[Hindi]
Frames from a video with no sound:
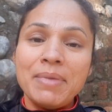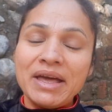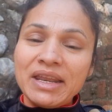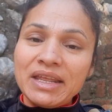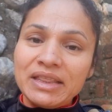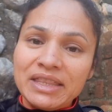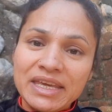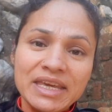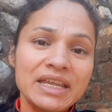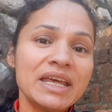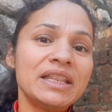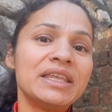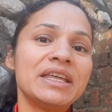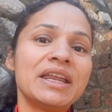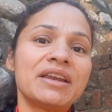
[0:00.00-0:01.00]
मैंने
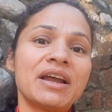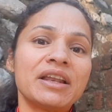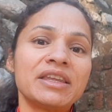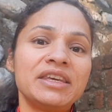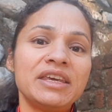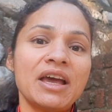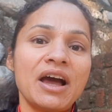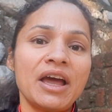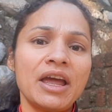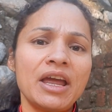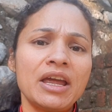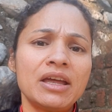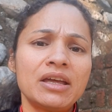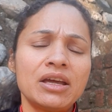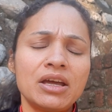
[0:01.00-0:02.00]
धीरे धीरे रन किया
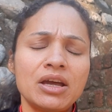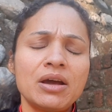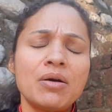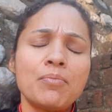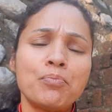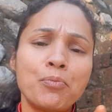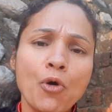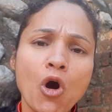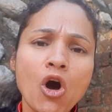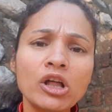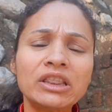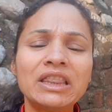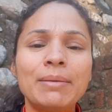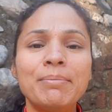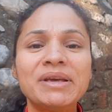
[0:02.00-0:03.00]
है
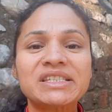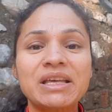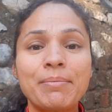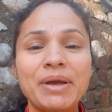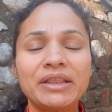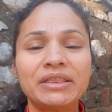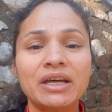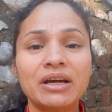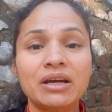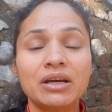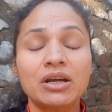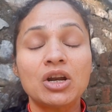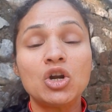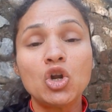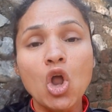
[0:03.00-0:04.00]
बहुत लंबे समय तक
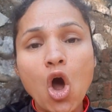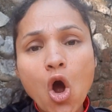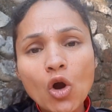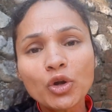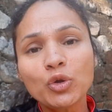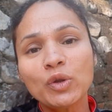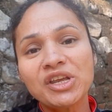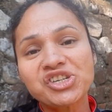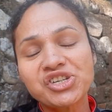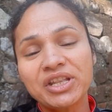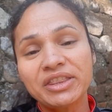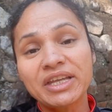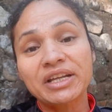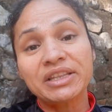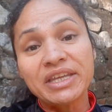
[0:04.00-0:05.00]
लॉन्ग
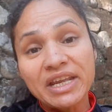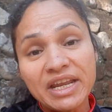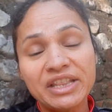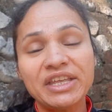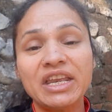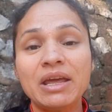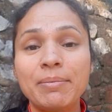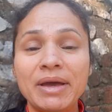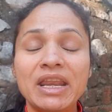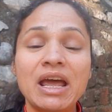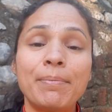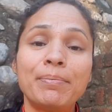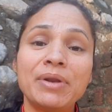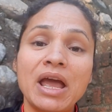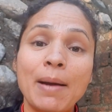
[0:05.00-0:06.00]
ड्यूरेशन तक धीरे धीरे
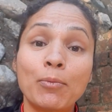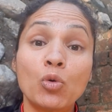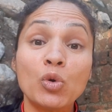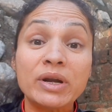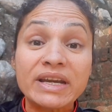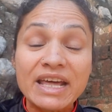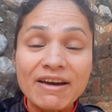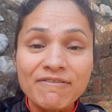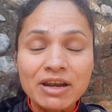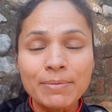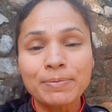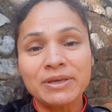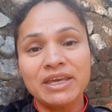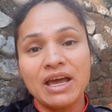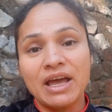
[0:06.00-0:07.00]
मैंने अपने आप को
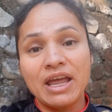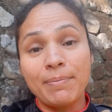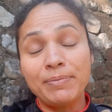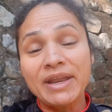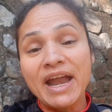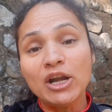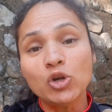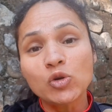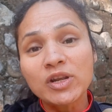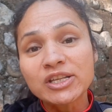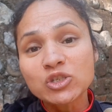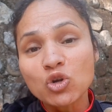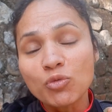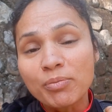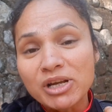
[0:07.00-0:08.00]
डेवलप किया है अपने
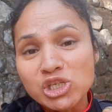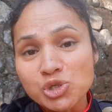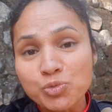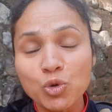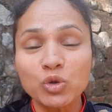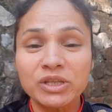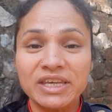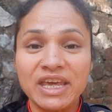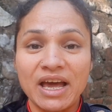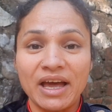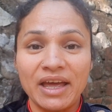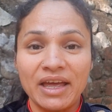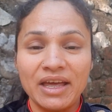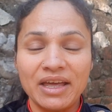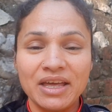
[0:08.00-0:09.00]
एंडोरेंस को मजबूत किया
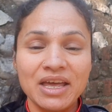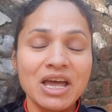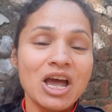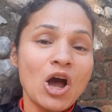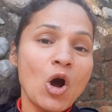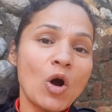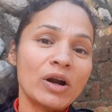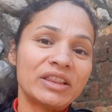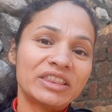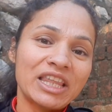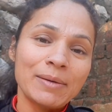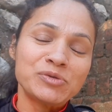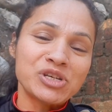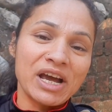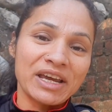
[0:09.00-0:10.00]
है और
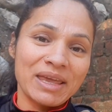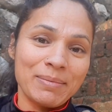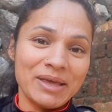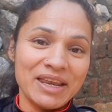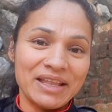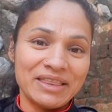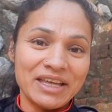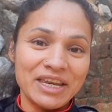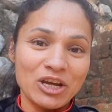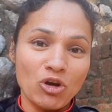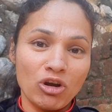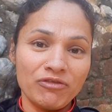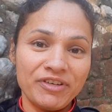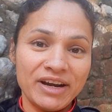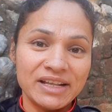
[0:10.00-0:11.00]
तब जाके मेरे अंदर ये
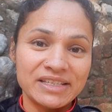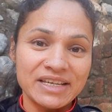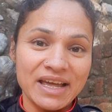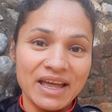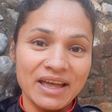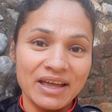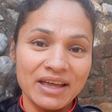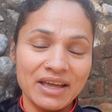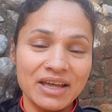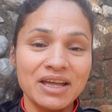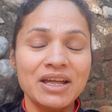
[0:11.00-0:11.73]
कॉन्फिडेंस आया है